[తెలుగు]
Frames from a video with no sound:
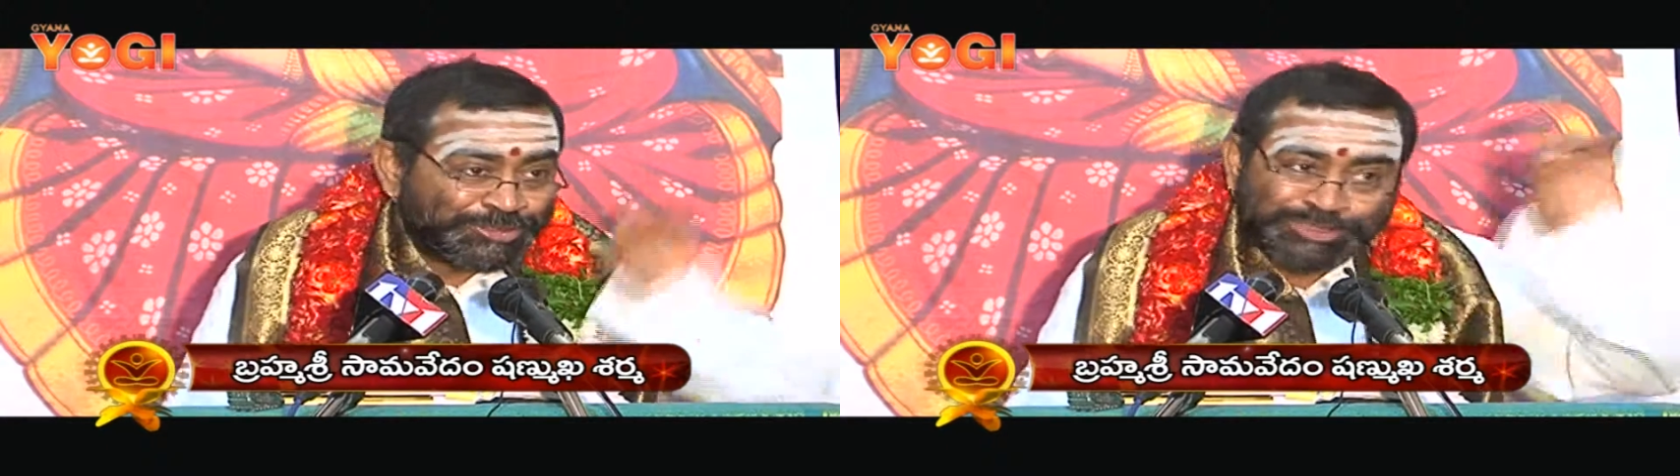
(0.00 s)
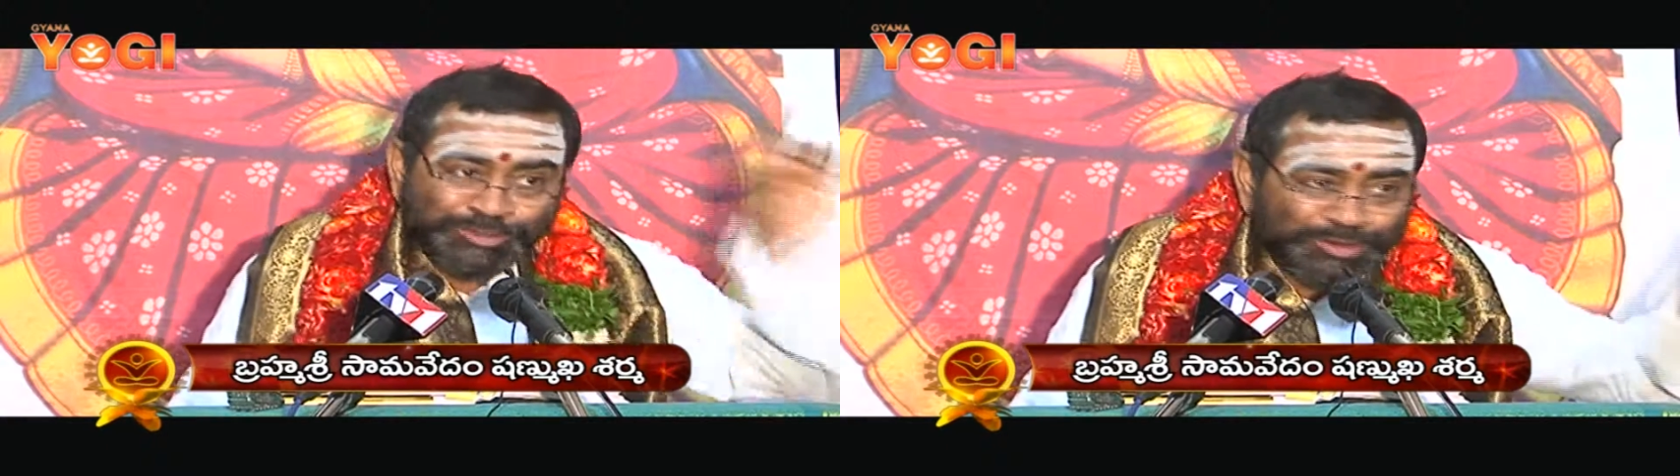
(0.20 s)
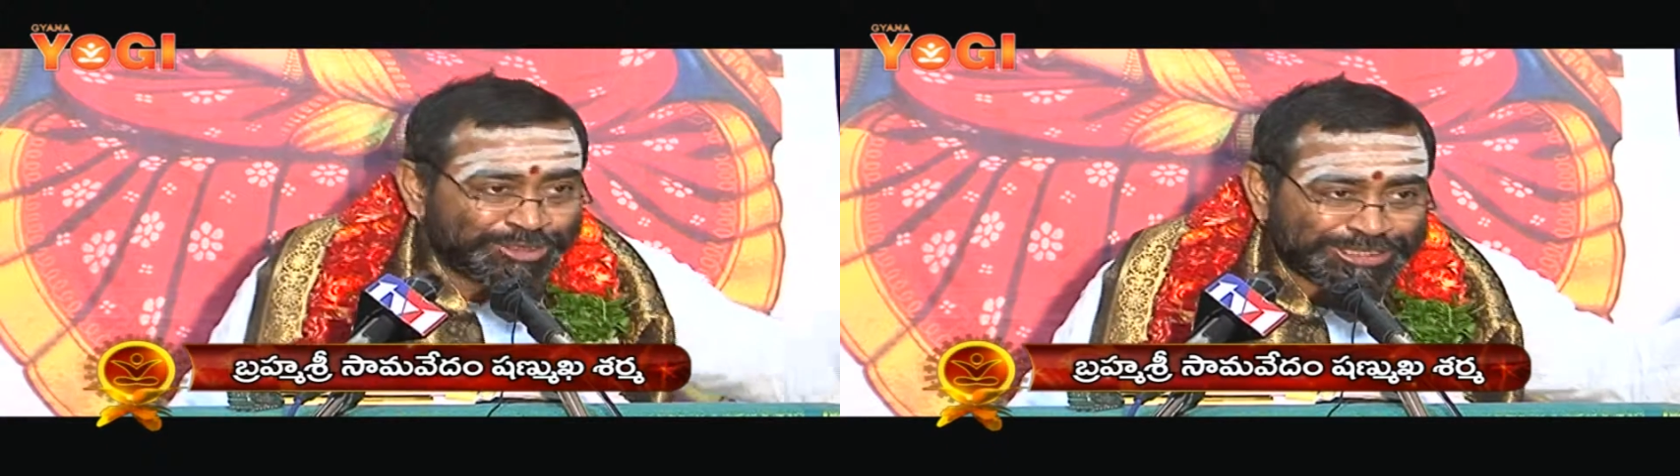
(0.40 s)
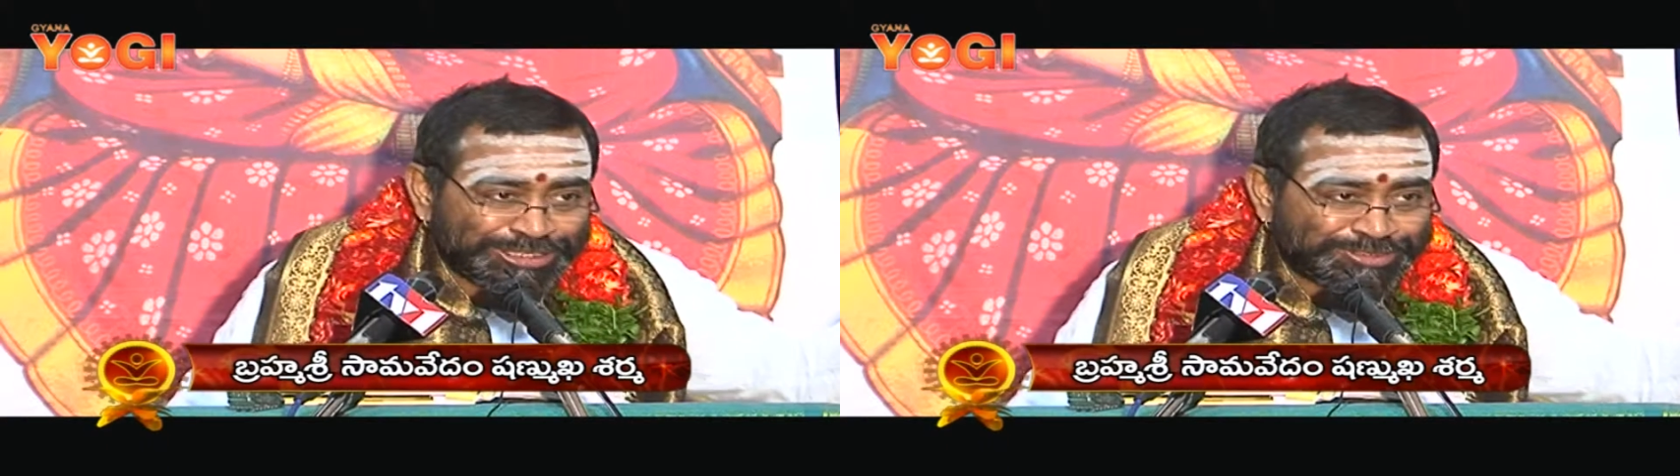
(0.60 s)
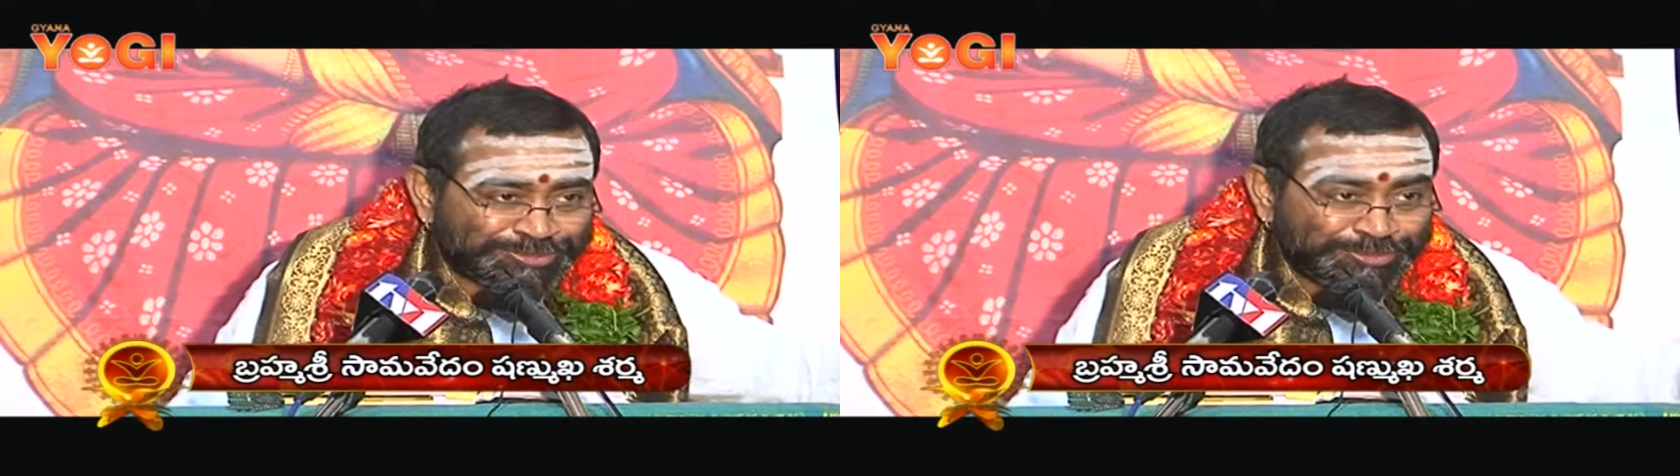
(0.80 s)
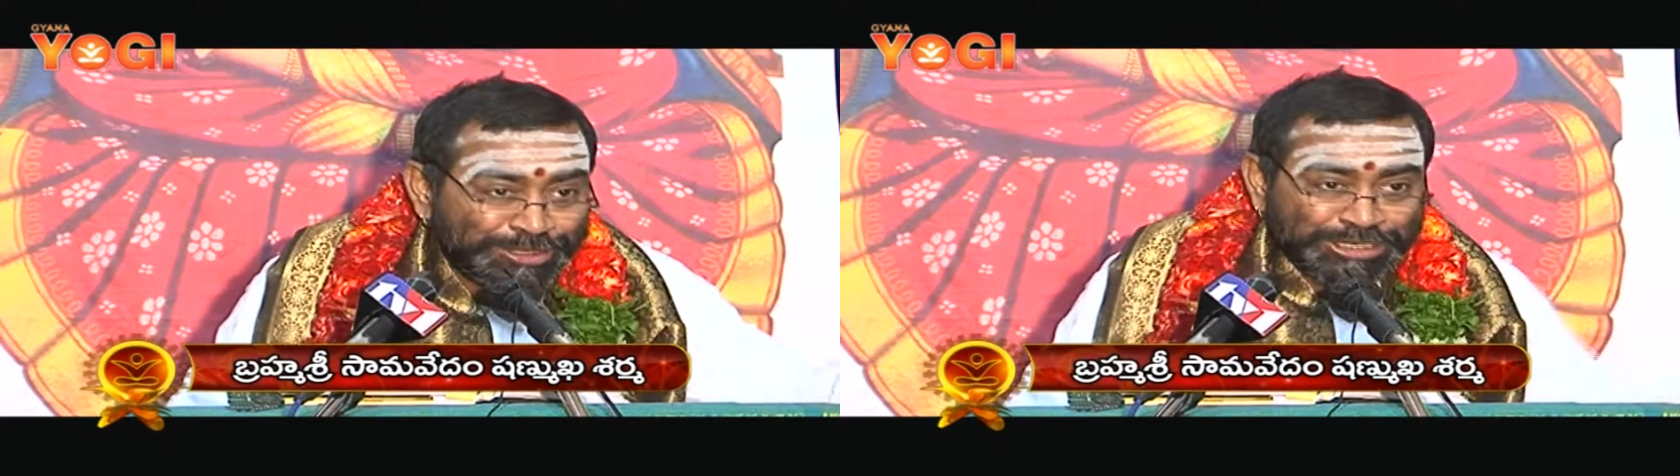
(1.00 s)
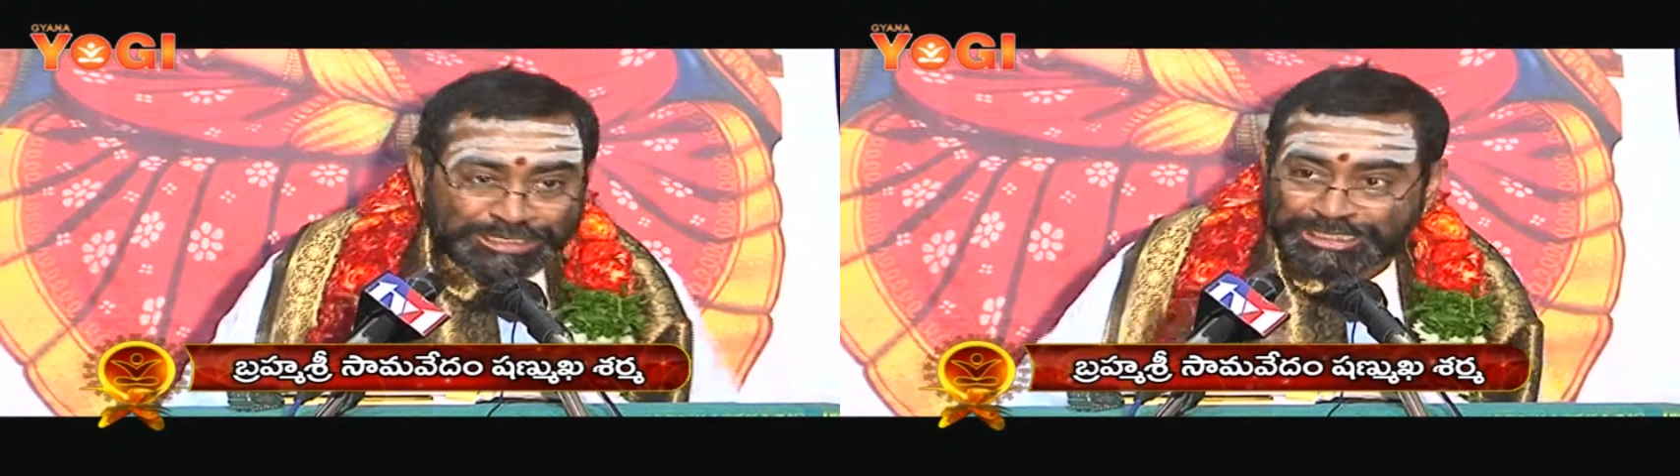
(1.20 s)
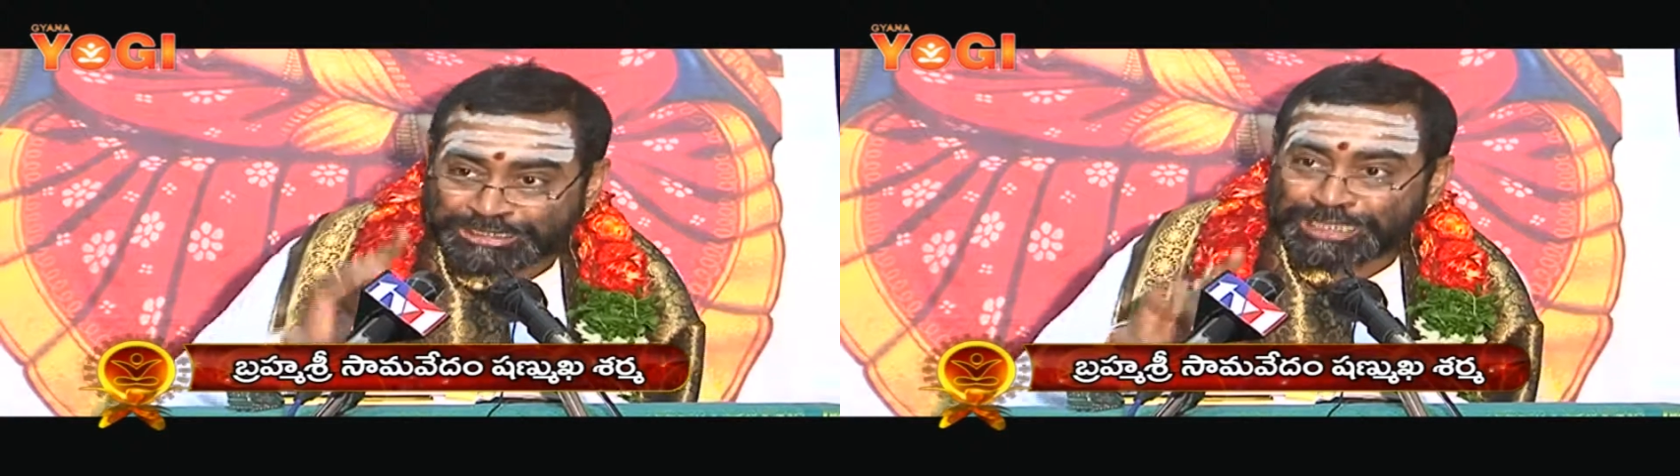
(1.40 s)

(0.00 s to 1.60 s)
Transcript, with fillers: శివునికి తెలుసు నీ